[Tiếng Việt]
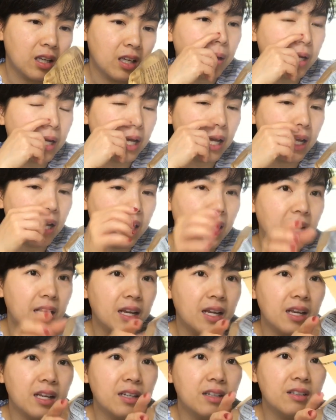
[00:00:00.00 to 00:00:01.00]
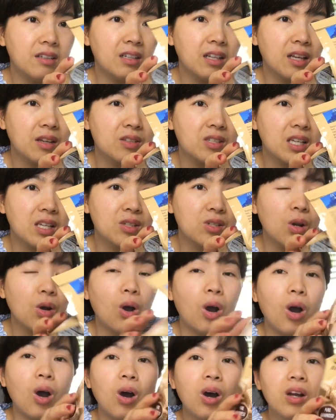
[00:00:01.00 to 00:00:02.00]
cái này là để nước nào sản xuất
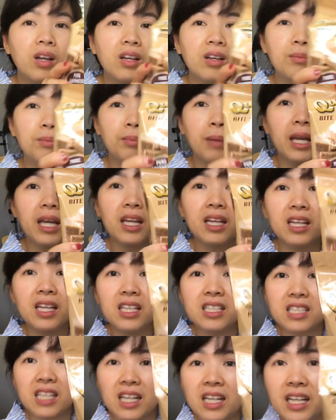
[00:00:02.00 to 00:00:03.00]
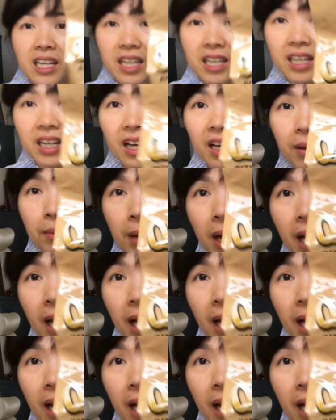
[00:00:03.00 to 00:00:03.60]
ồ ờ, made in Italy nè các